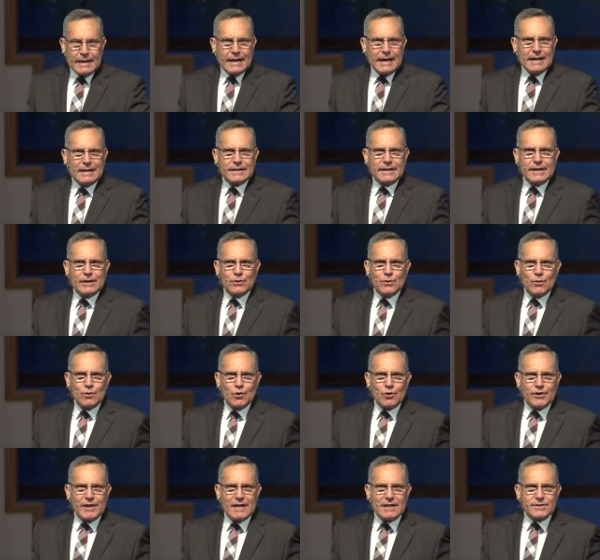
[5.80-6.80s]
El
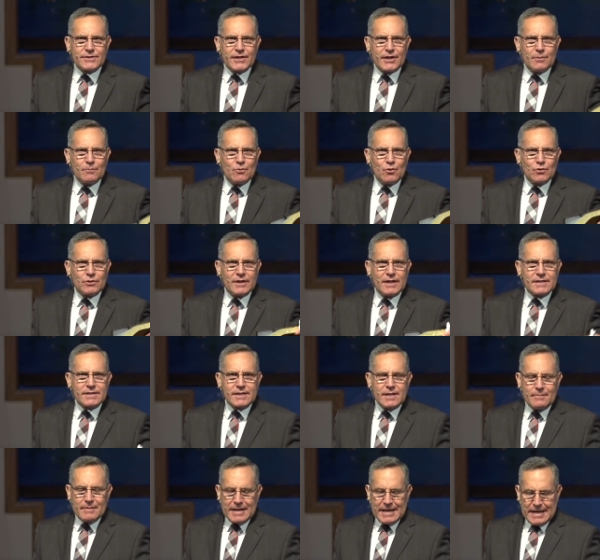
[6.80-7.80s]
título del sermón de
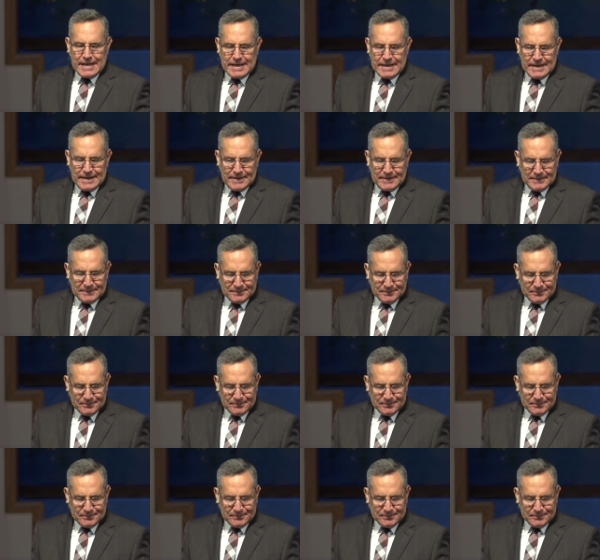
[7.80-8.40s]
esta mañana